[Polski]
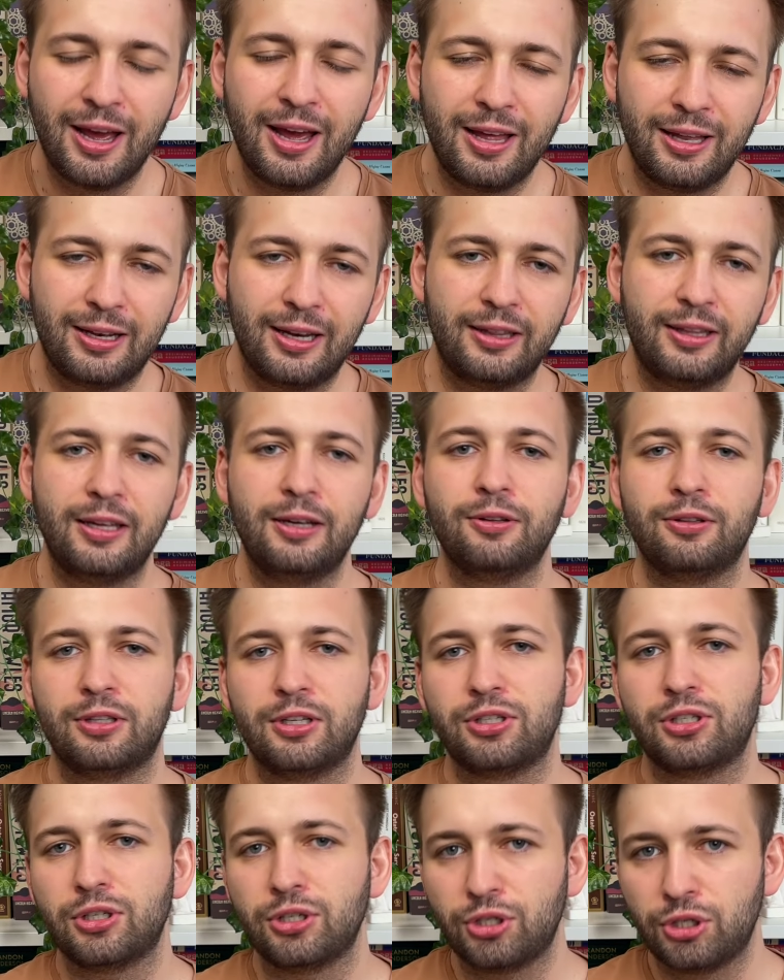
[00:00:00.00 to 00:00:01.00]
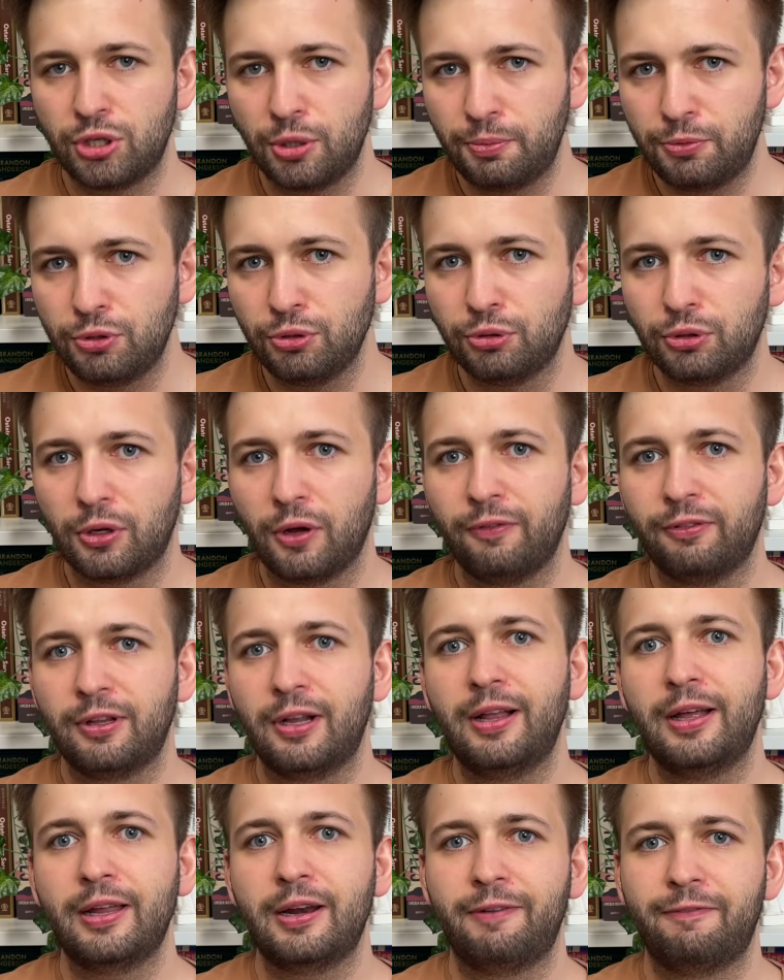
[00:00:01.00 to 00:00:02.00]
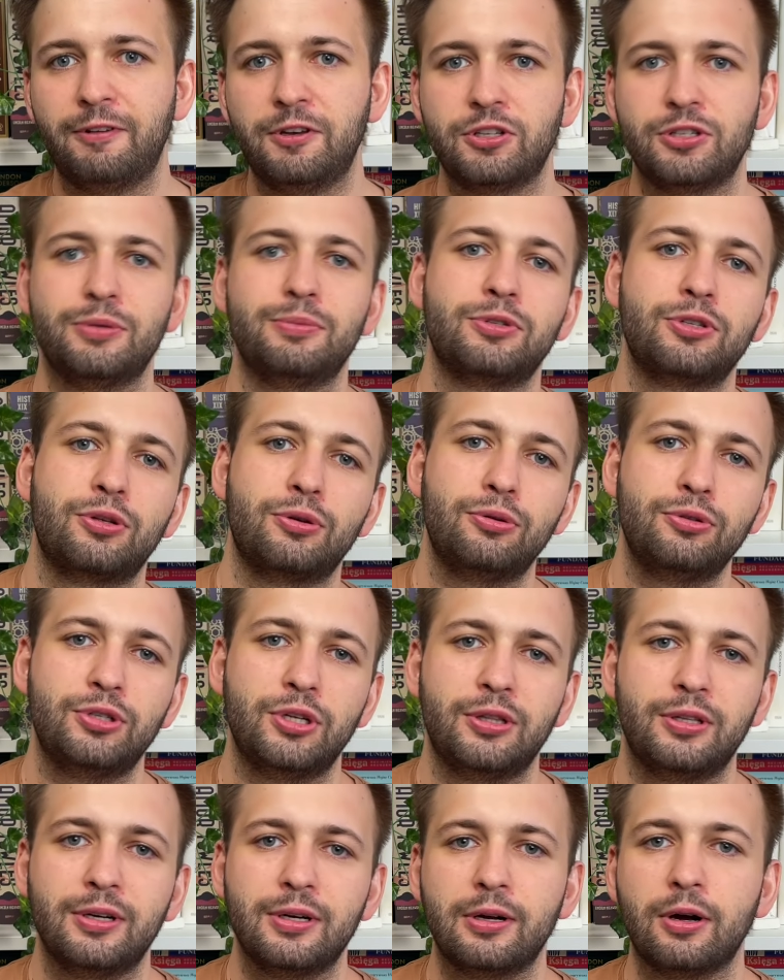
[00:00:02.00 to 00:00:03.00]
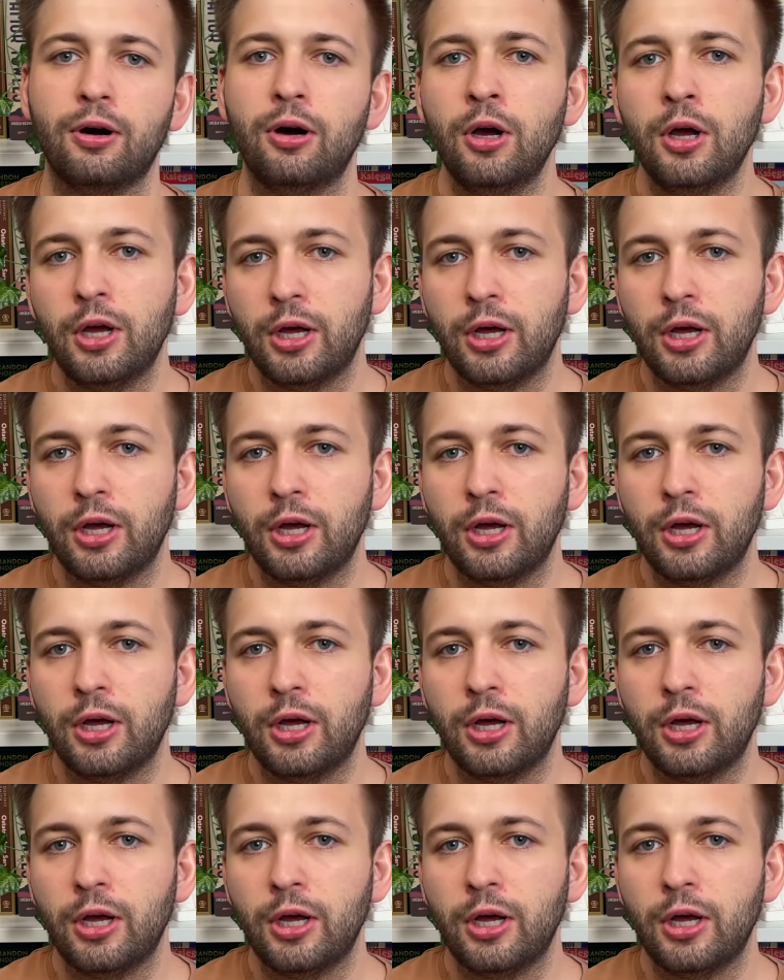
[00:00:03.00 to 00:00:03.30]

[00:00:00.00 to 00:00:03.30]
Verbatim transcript: Dlatego też szybciutko w telegraficznym skrócie tylko,